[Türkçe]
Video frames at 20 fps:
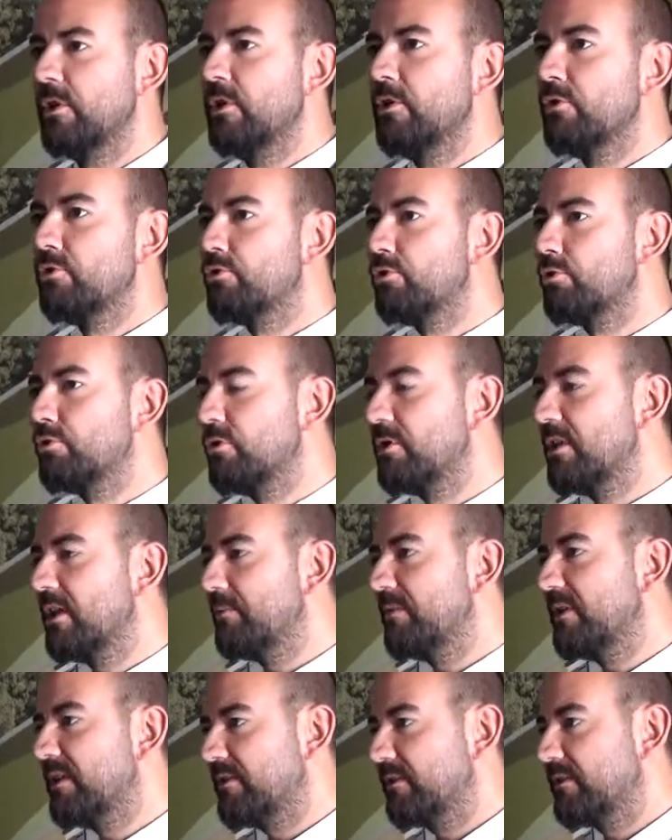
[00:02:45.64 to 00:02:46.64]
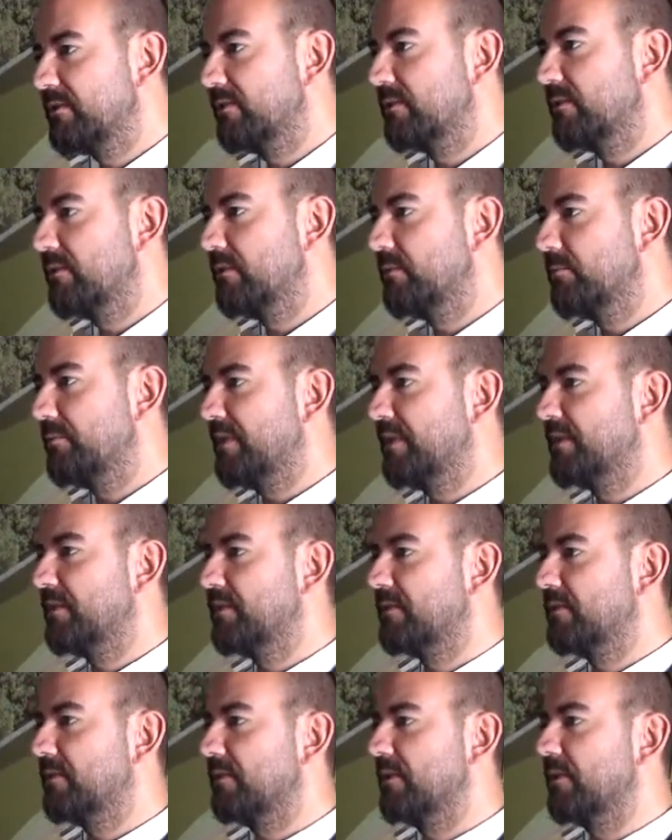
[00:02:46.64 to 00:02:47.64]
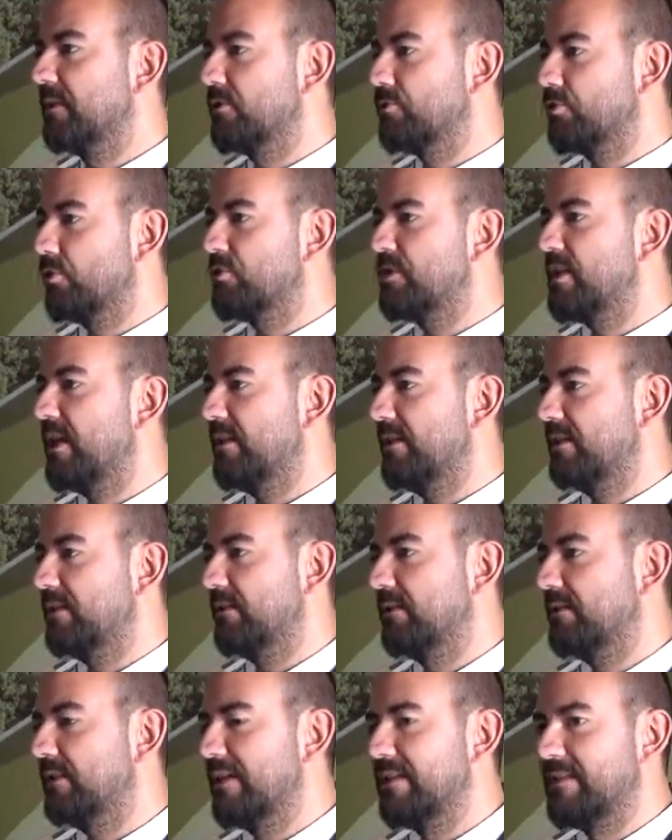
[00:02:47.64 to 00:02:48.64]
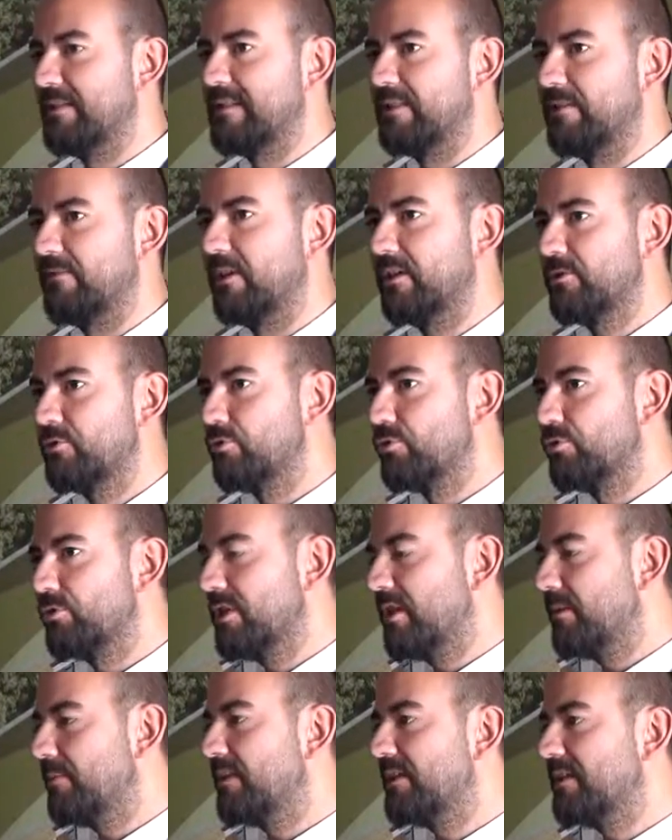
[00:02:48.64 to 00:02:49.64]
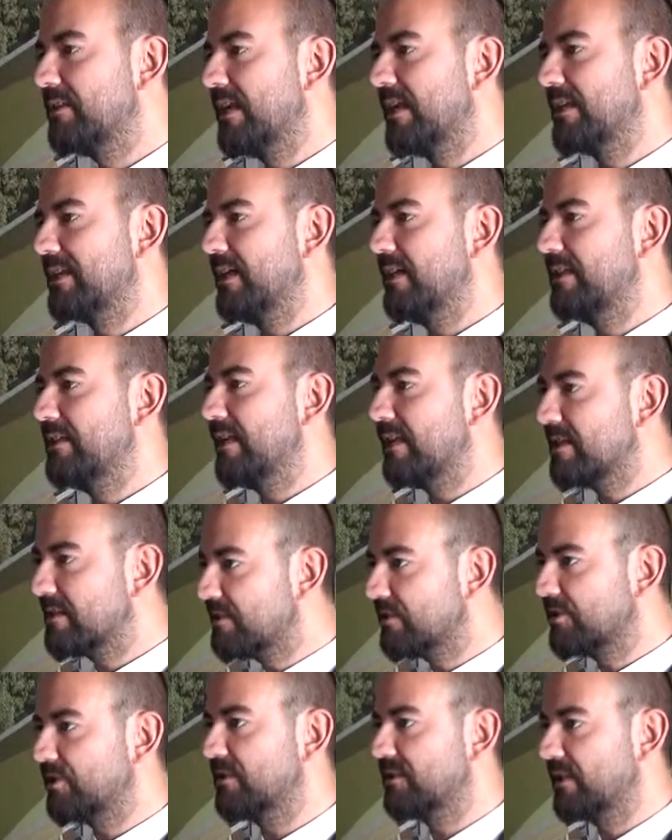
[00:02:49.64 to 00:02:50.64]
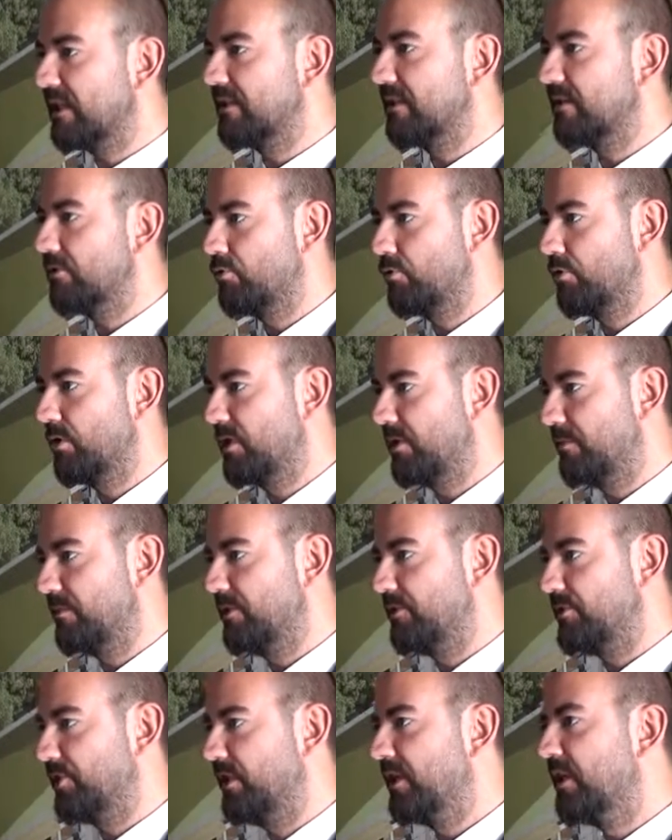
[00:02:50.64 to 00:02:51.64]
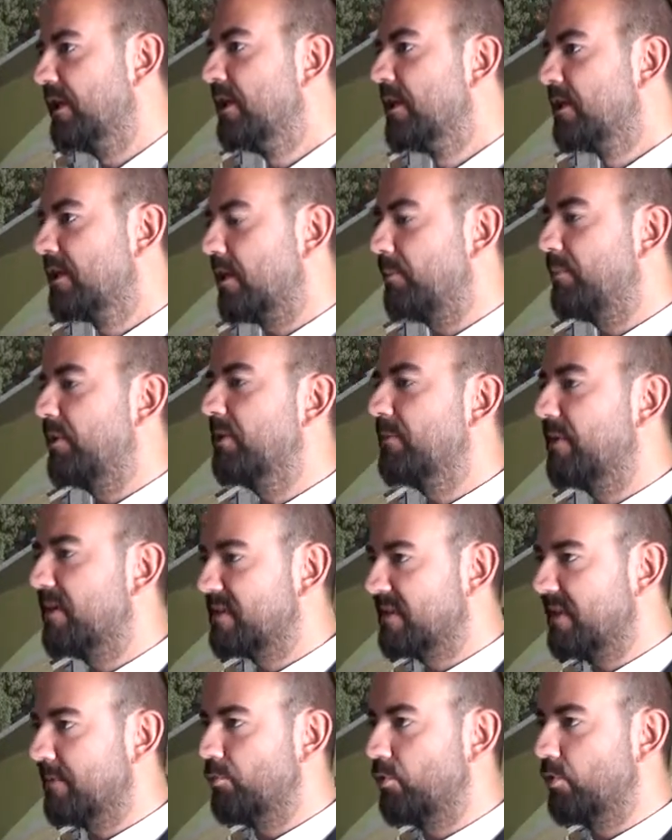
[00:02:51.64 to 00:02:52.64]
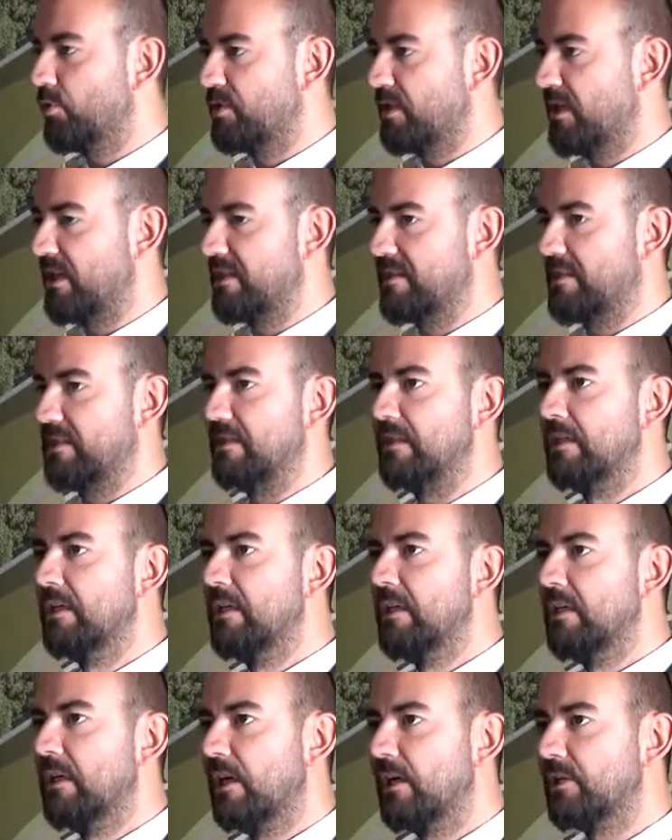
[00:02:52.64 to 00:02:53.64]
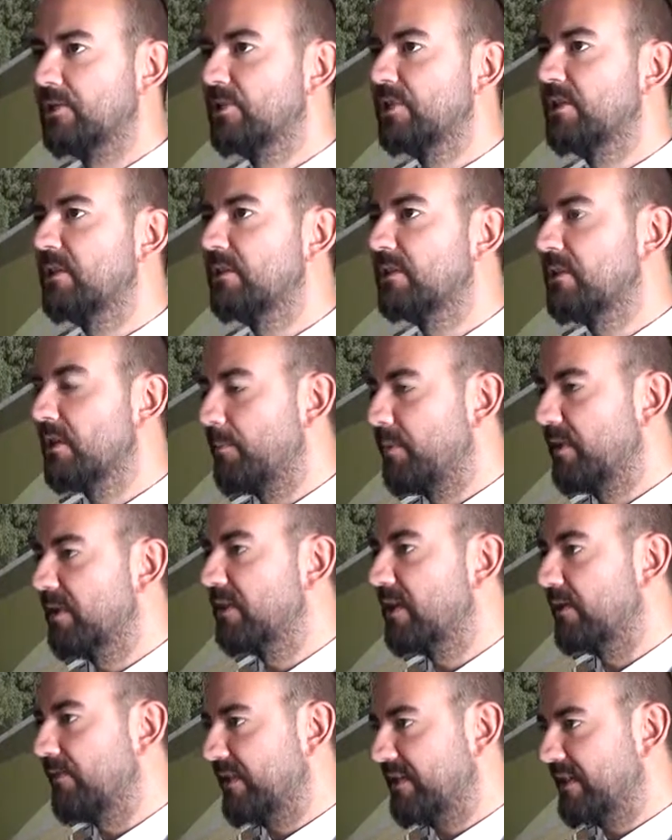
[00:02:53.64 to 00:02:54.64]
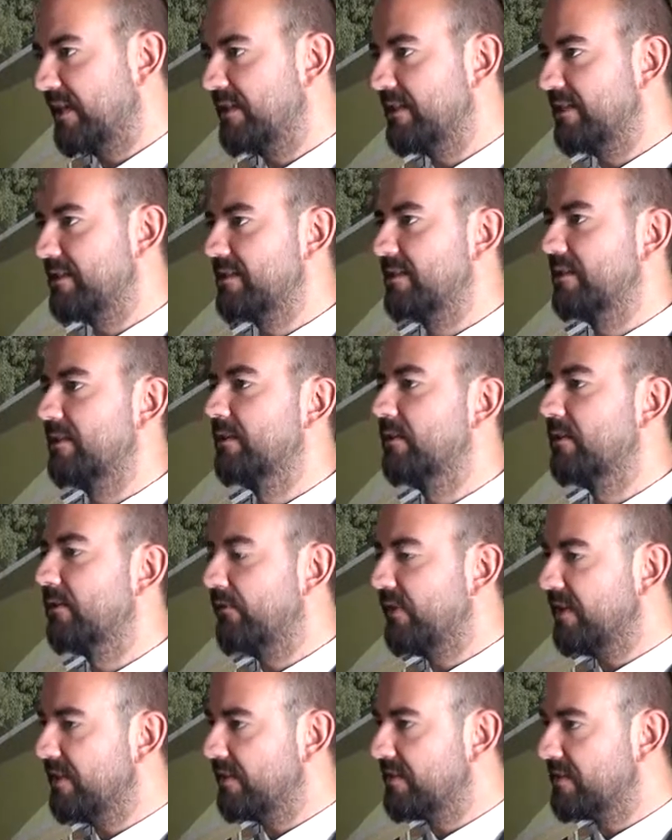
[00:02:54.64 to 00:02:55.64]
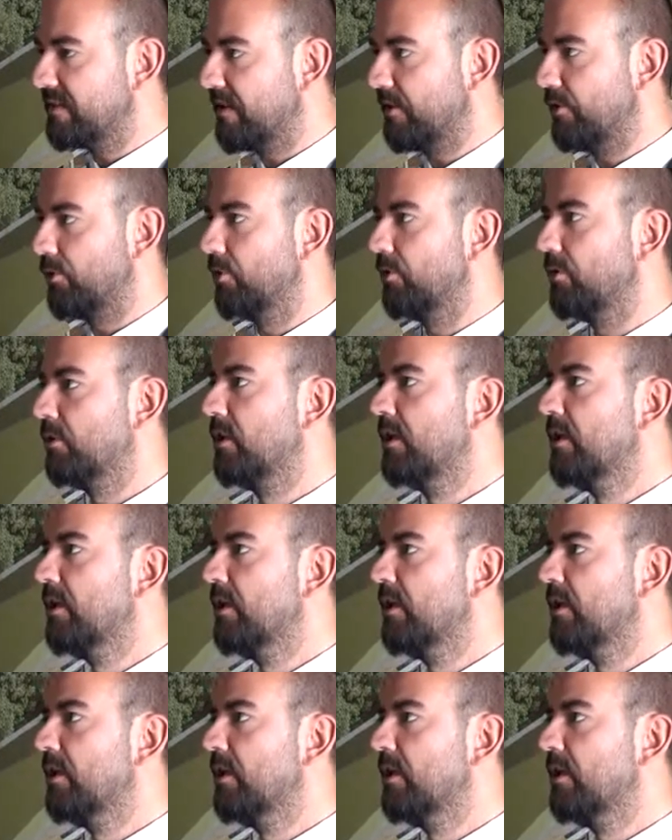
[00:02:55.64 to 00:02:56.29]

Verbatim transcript: Sürdürülebilir bir e, sosyal tesisi var. Sürdürülebilir derken yaz kış insanların kullanabileceği kapalı basketbol sahası, açık kapalı kafeteryası, fitness salonu.